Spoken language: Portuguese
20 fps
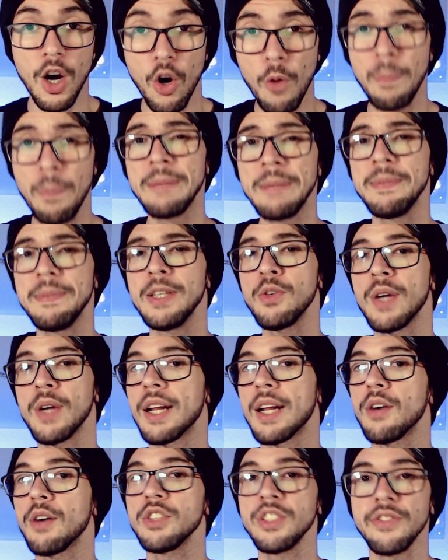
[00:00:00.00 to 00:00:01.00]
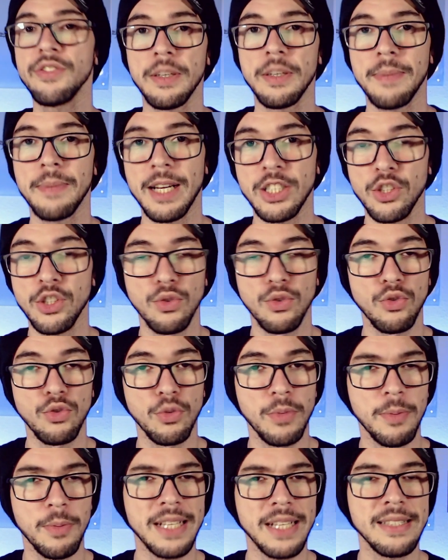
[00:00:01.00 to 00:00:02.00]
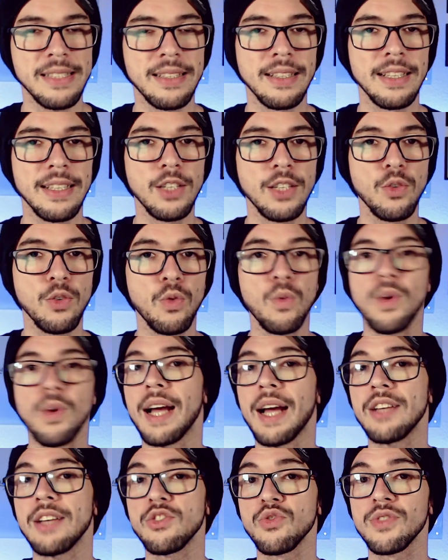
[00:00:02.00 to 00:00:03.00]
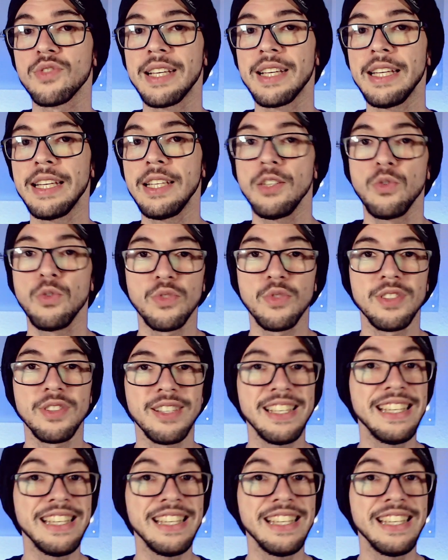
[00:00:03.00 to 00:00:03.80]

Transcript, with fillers: o primeiro canal de enfermagem do YouTube brasileiro com casos clínicos